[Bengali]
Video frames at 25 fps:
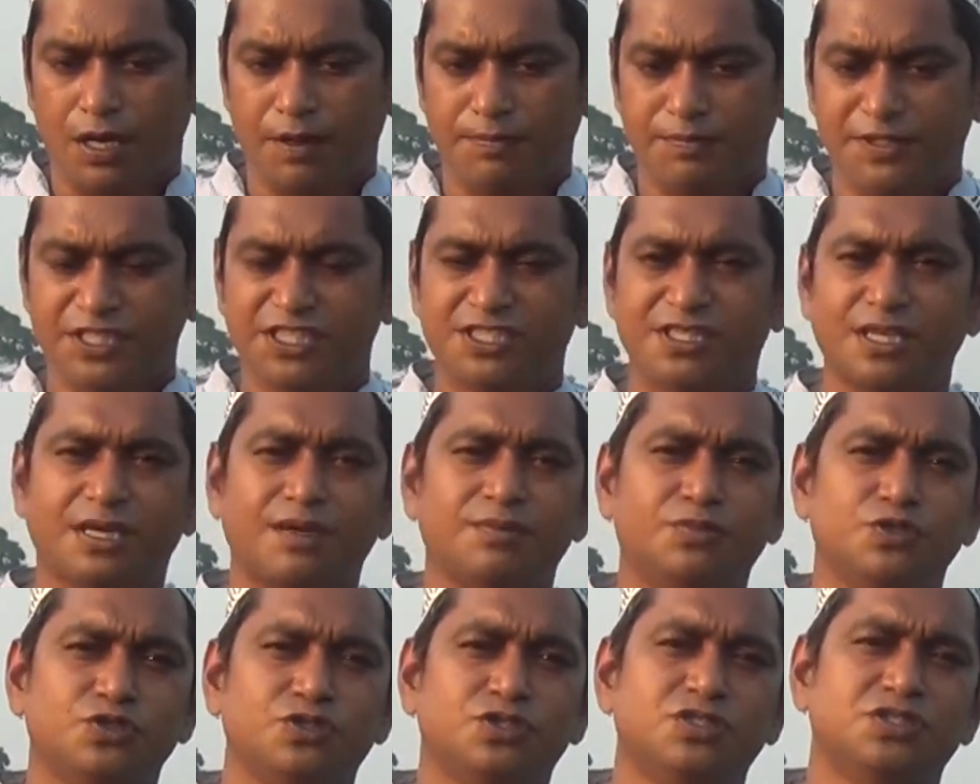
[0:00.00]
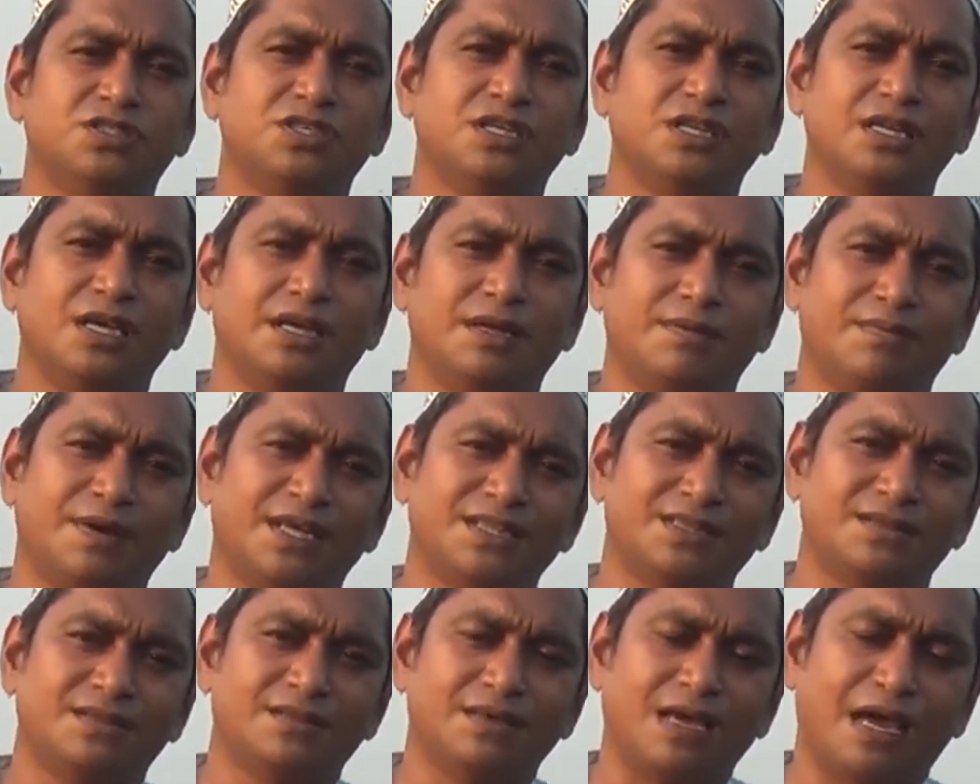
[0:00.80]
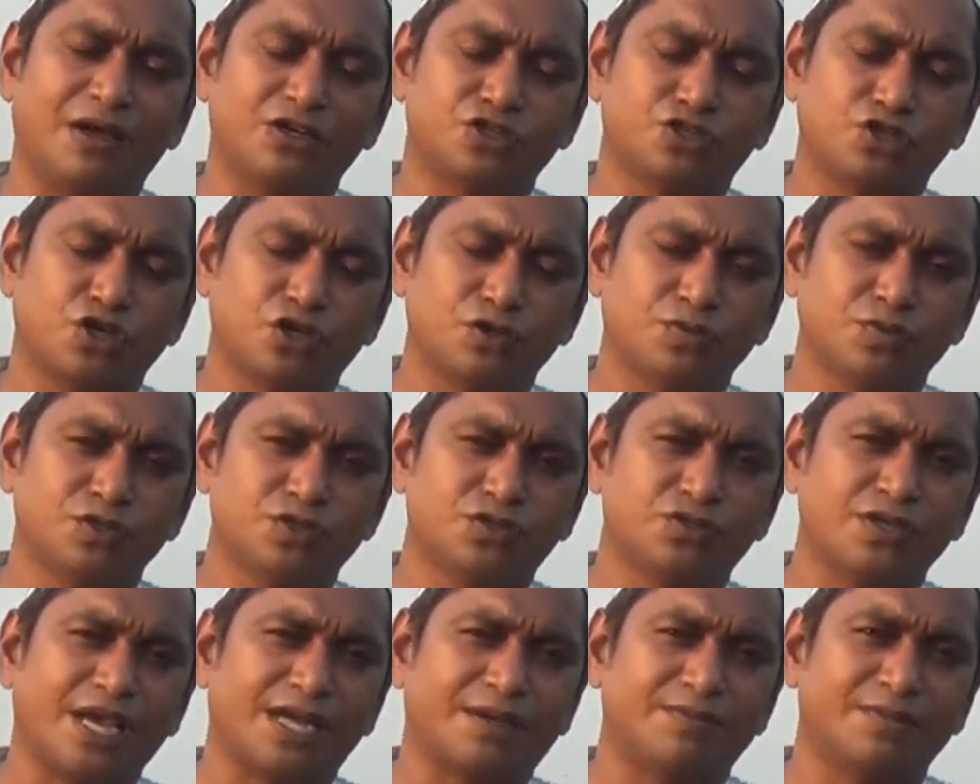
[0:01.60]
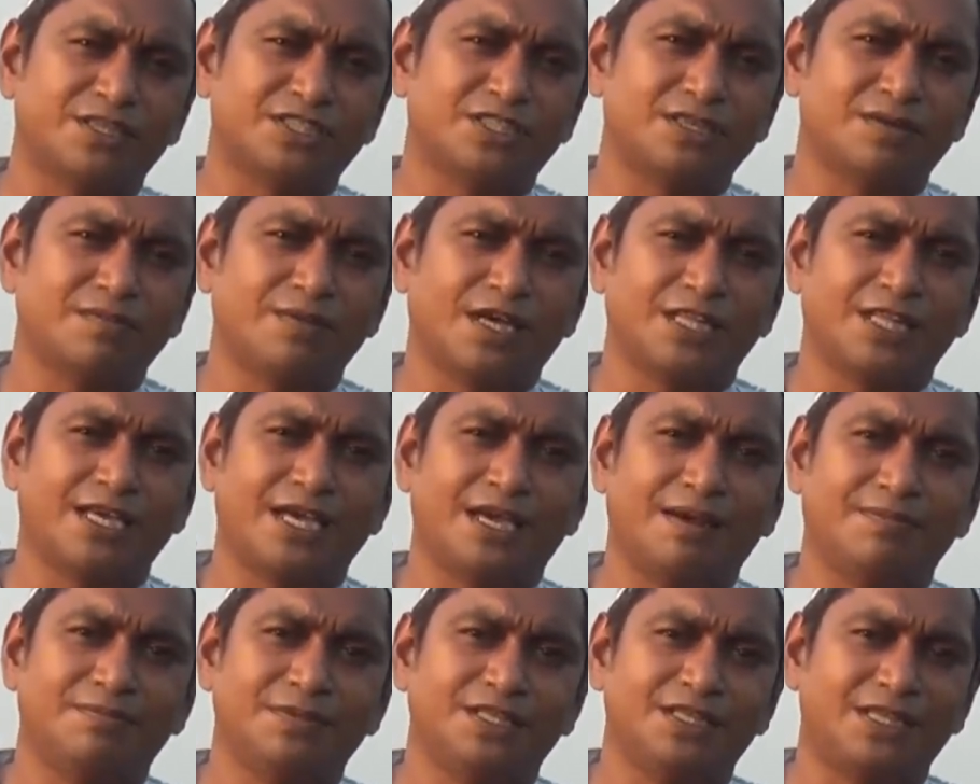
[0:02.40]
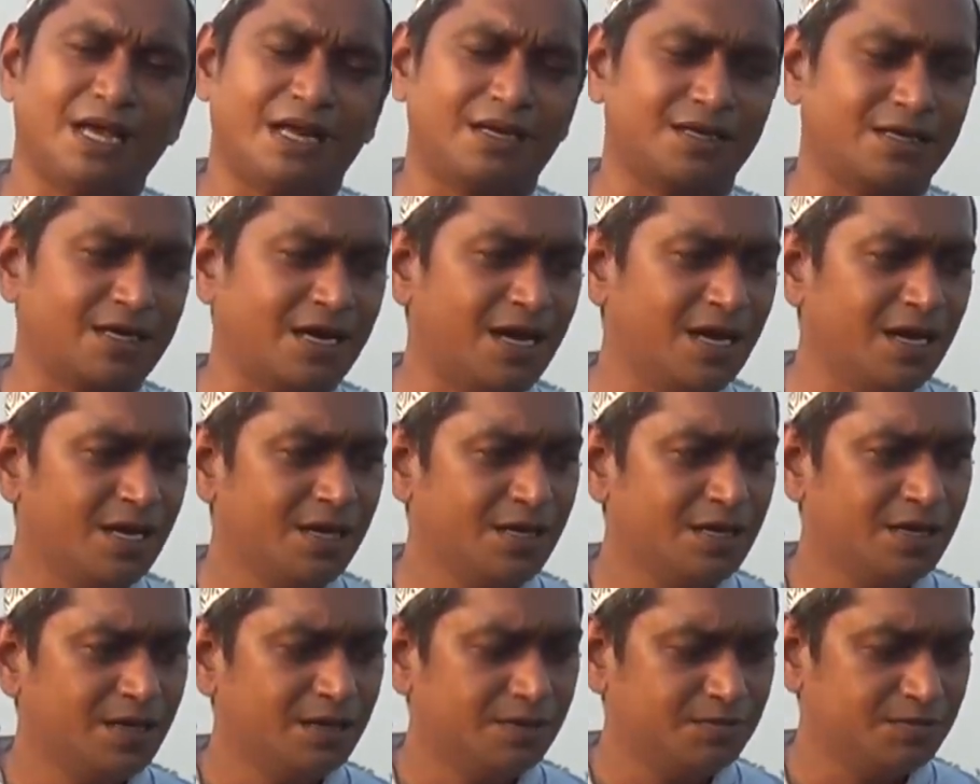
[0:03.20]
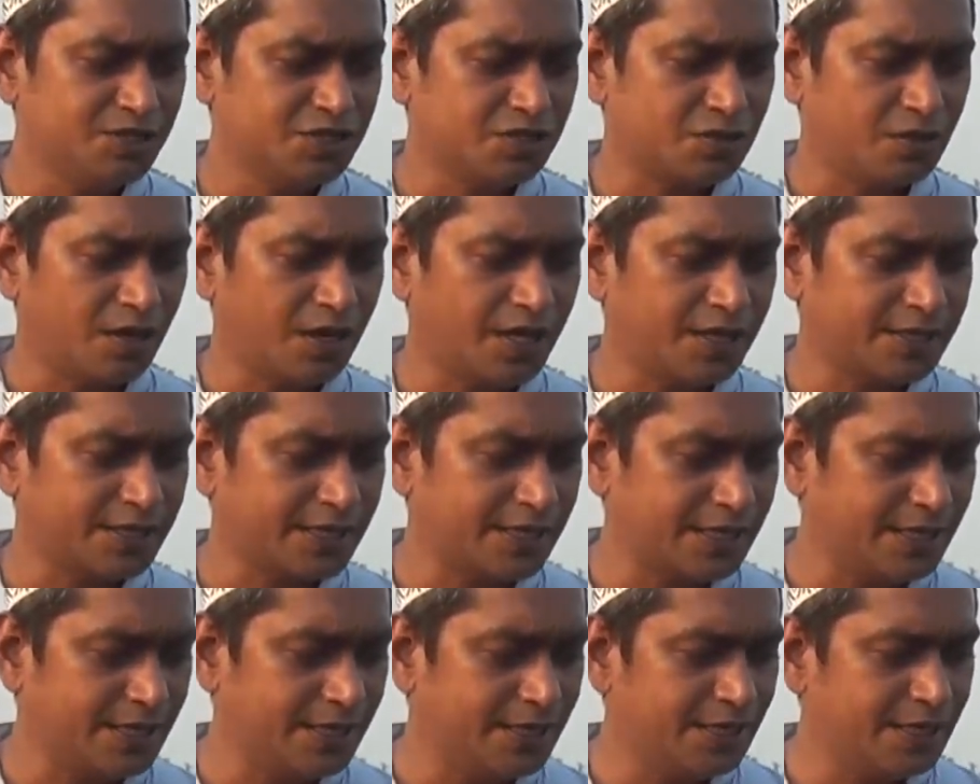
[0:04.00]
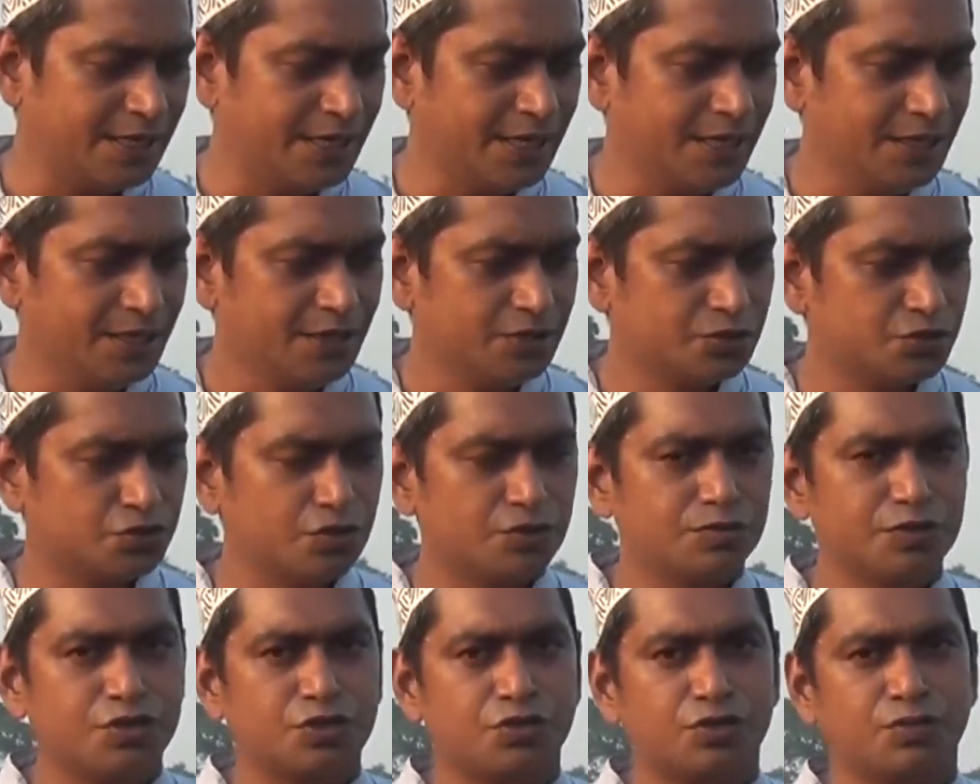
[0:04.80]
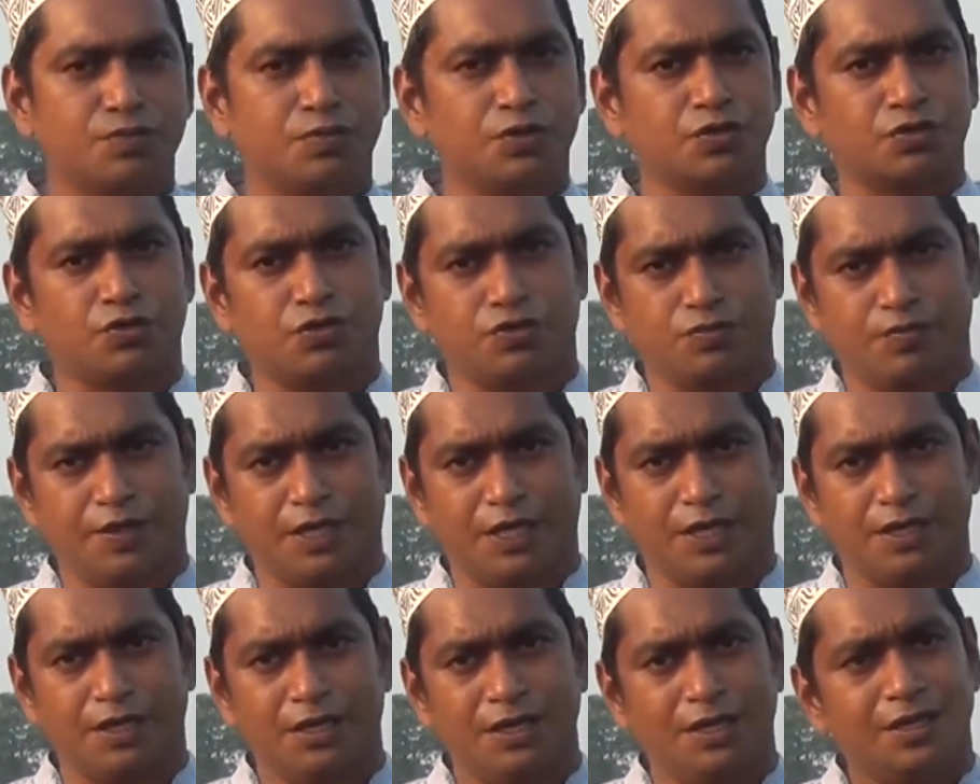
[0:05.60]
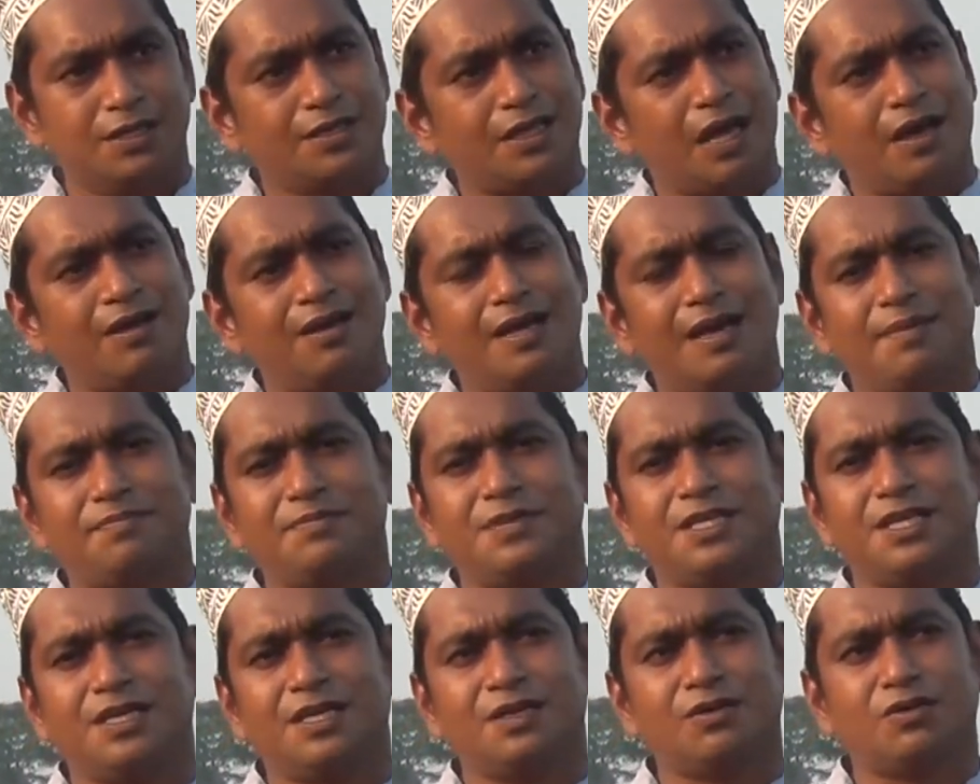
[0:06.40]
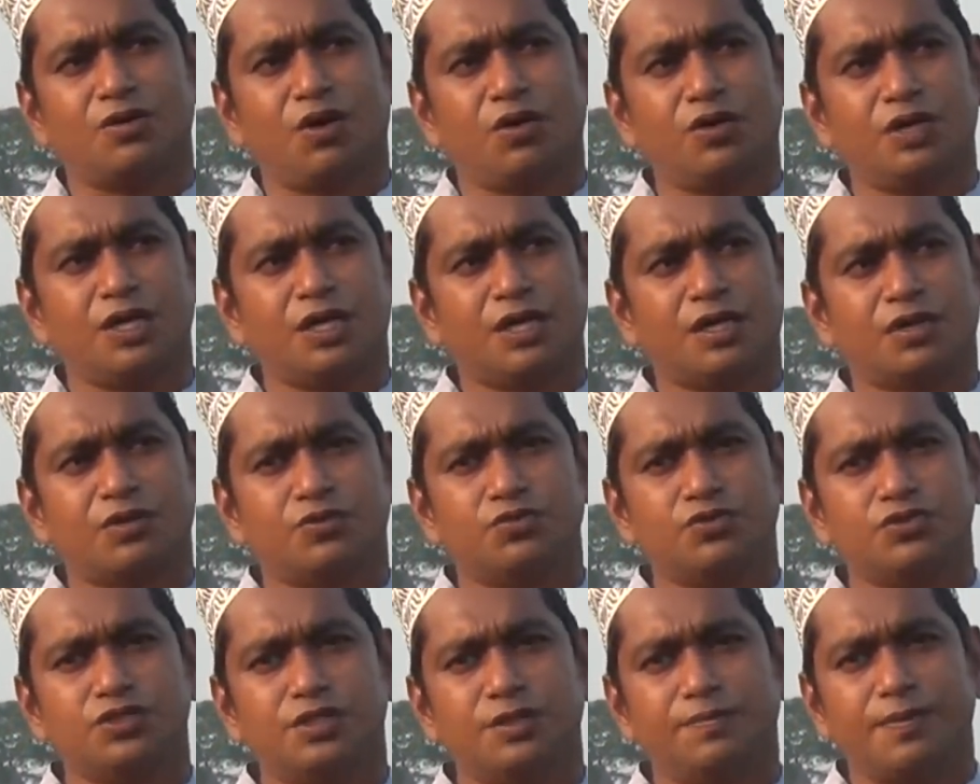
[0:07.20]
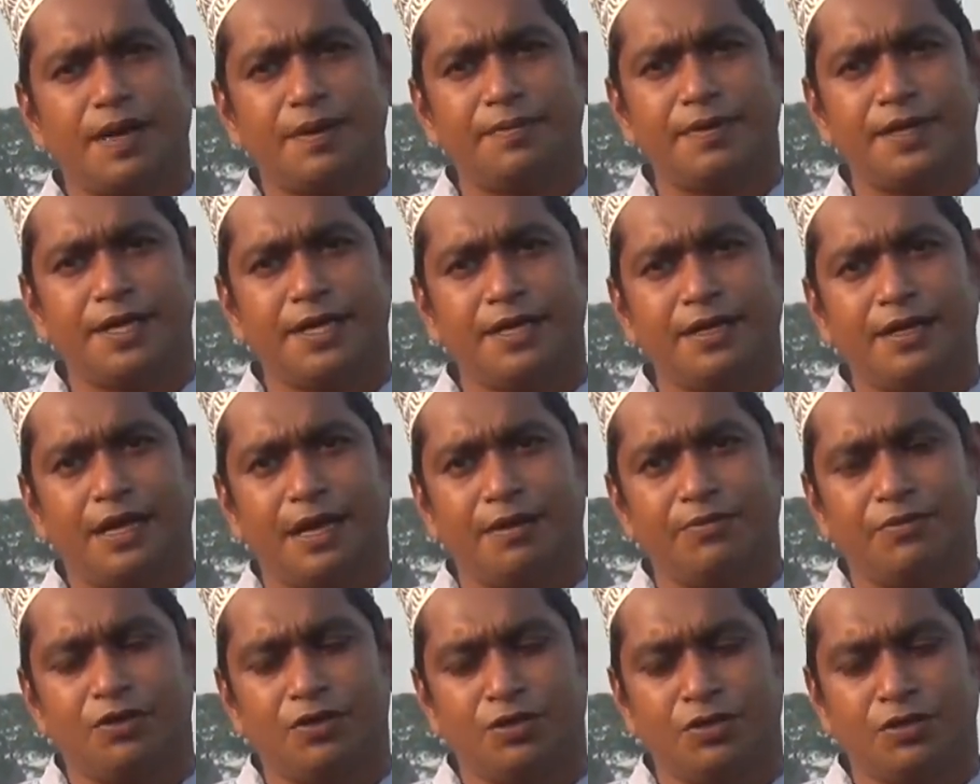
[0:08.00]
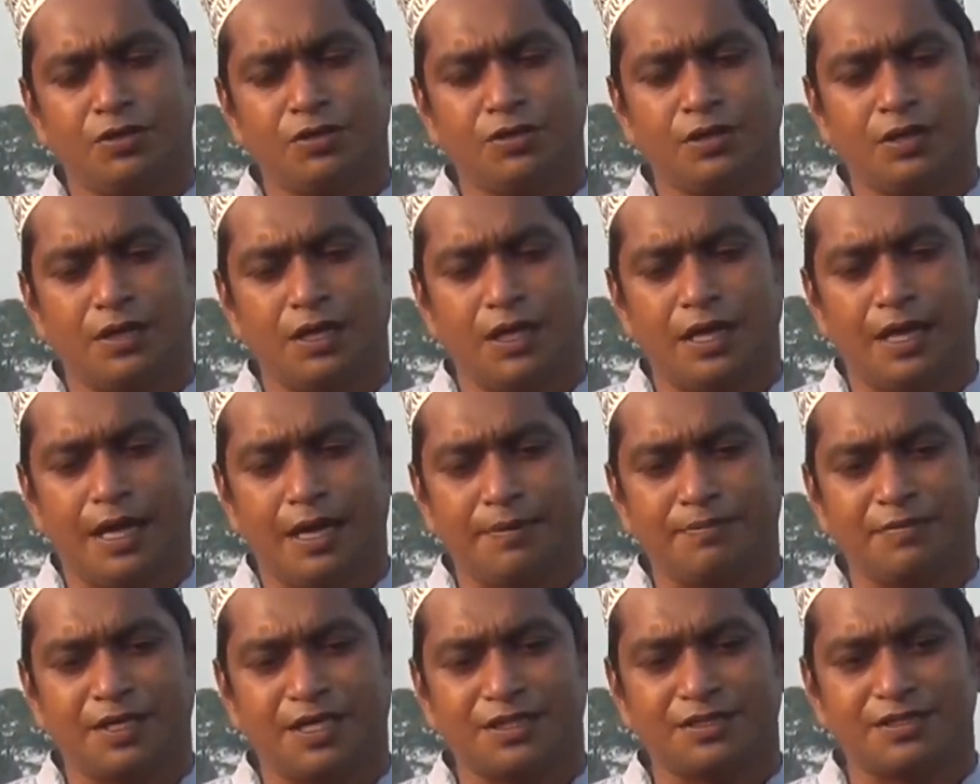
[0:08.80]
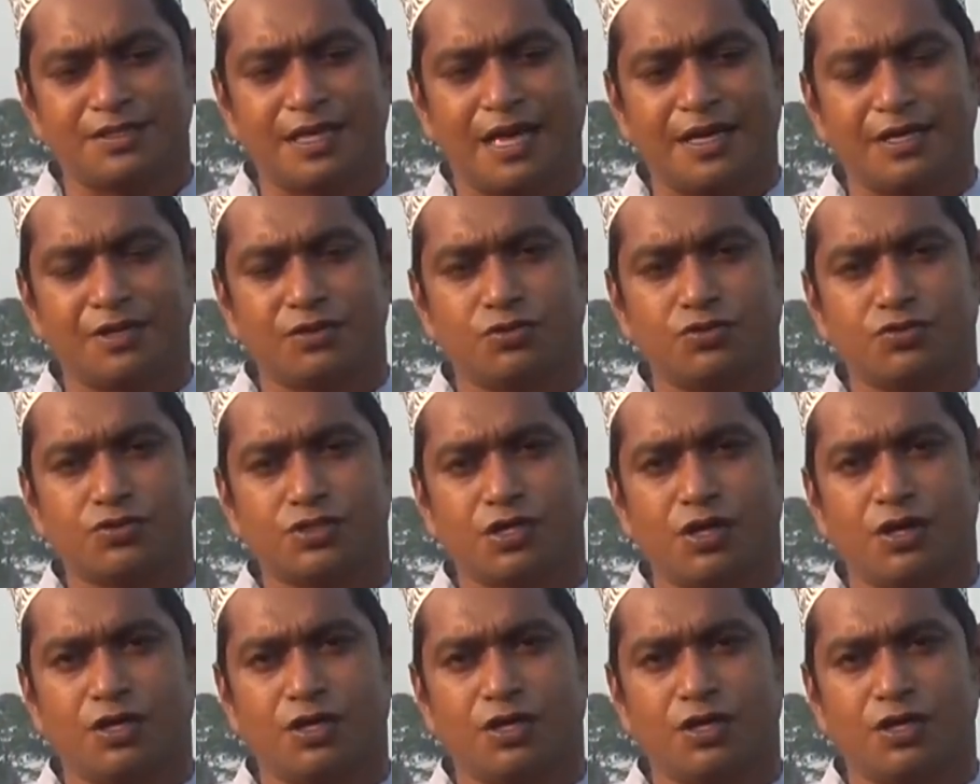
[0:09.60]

বিশ থেকে পঁচিশ দিনের বা সর্বোচ্চ এক মাসের মাথায় আপনি ধানটা বীজতলা থেকে নিয়ে জমিতে রোপণ করবেন তাহলে আপনি অনেক খুশি পাবেন এবং আপনার ধানের গোছা